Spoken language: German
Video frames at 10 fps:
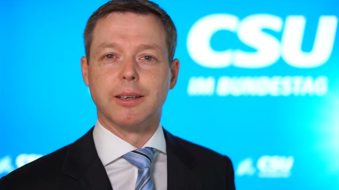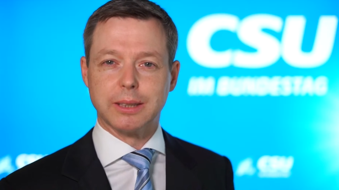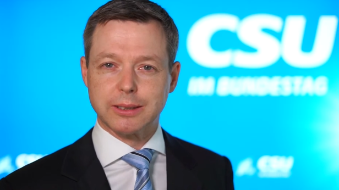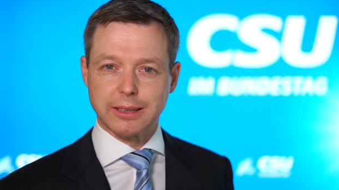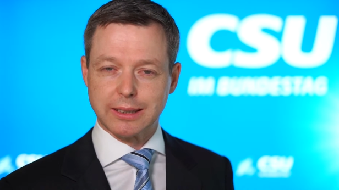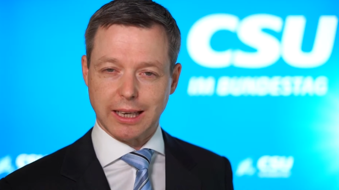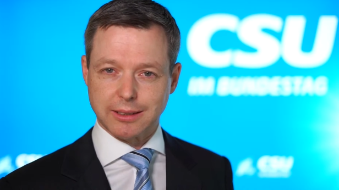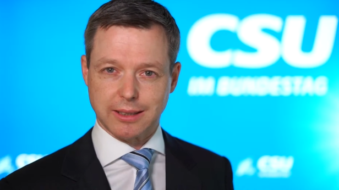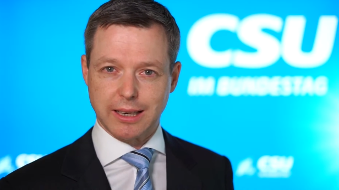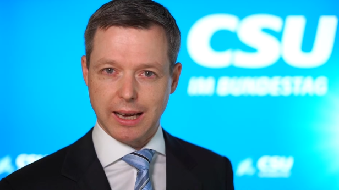Wir sind
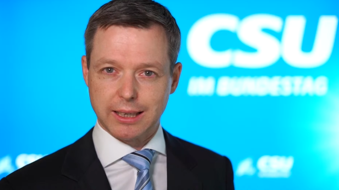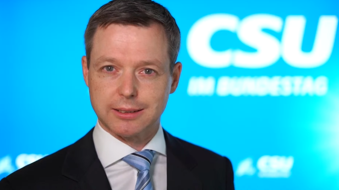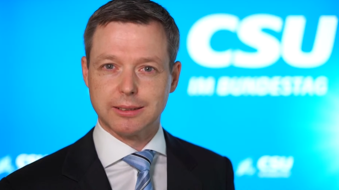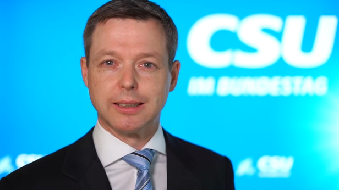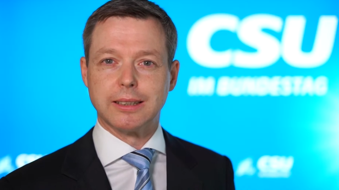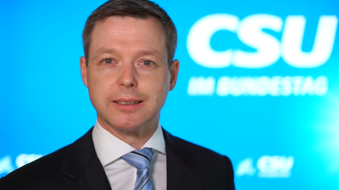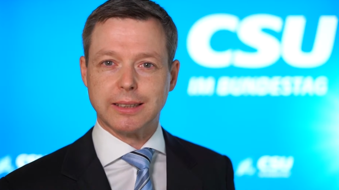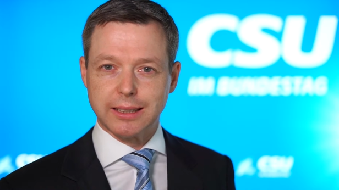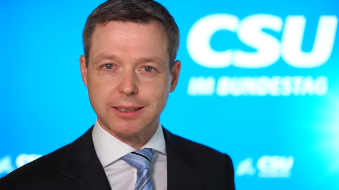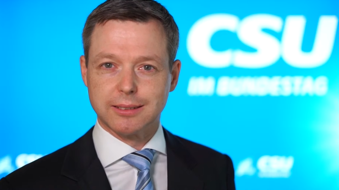ganz klar
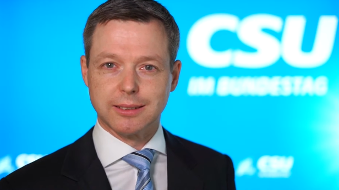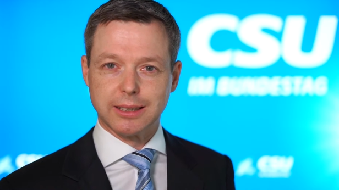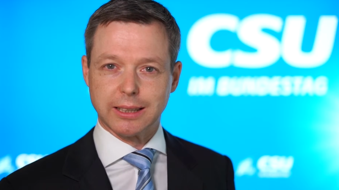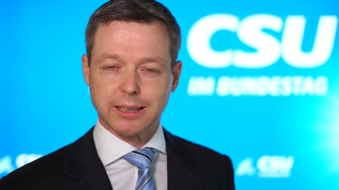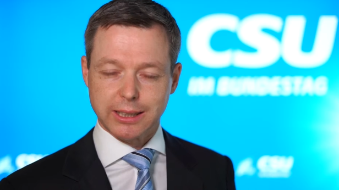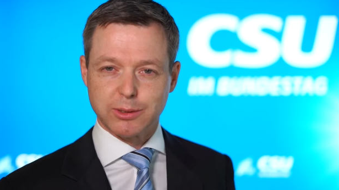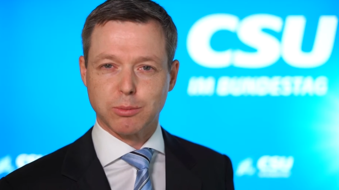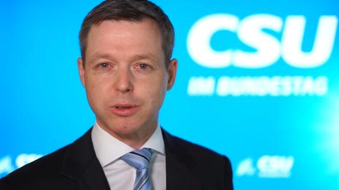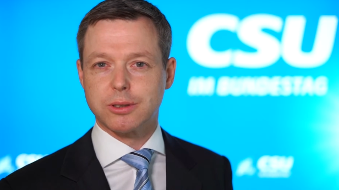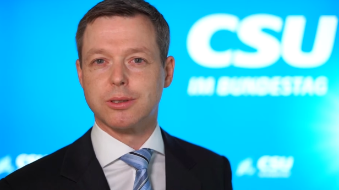gegen
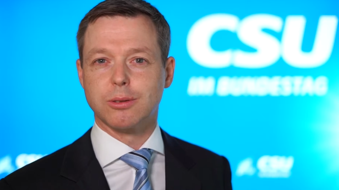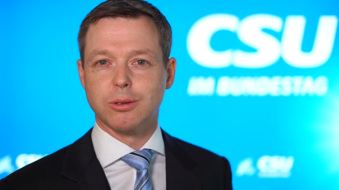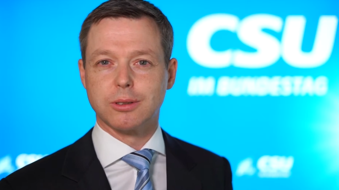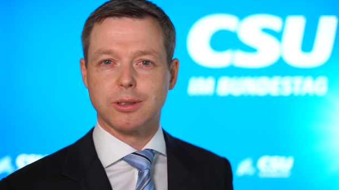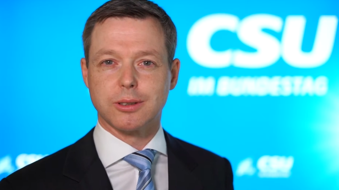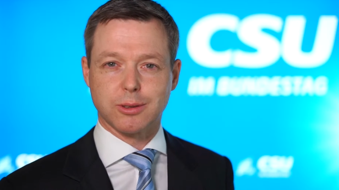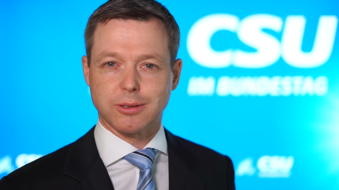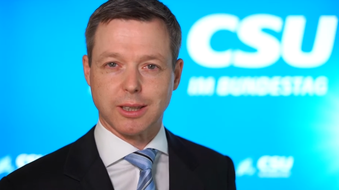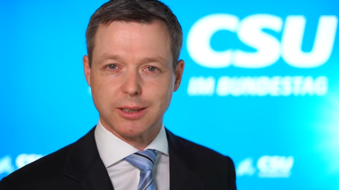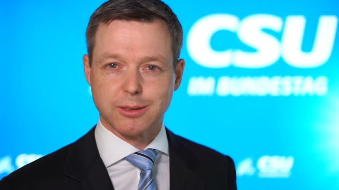Dirigismus und
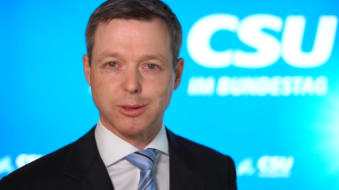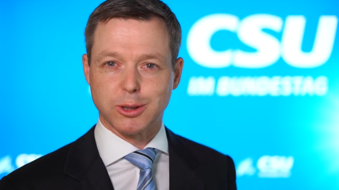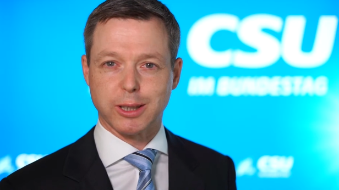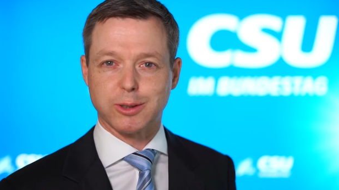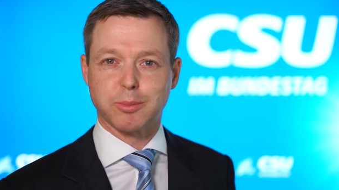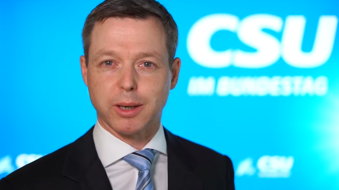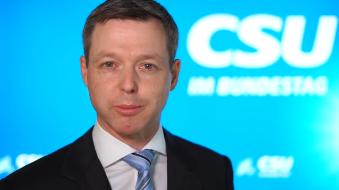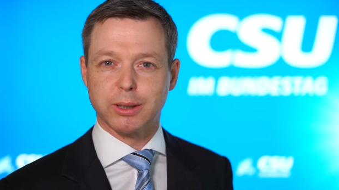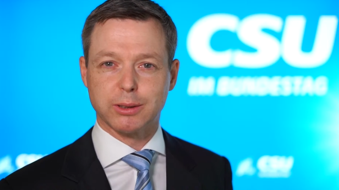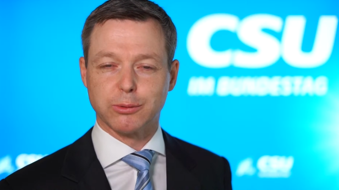sozialistische
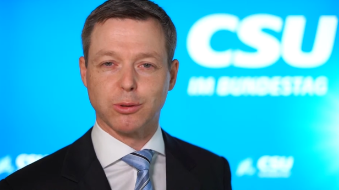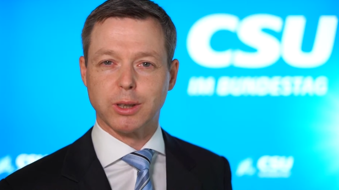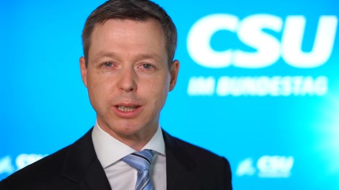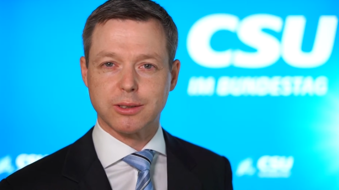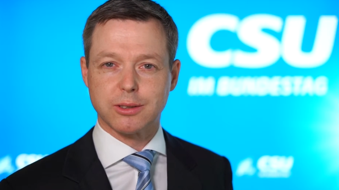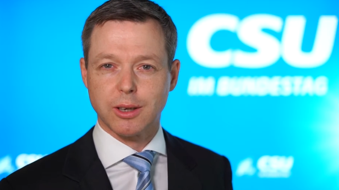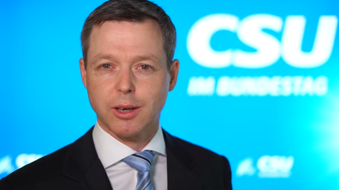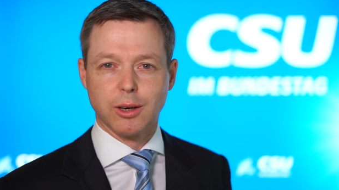Experimente von links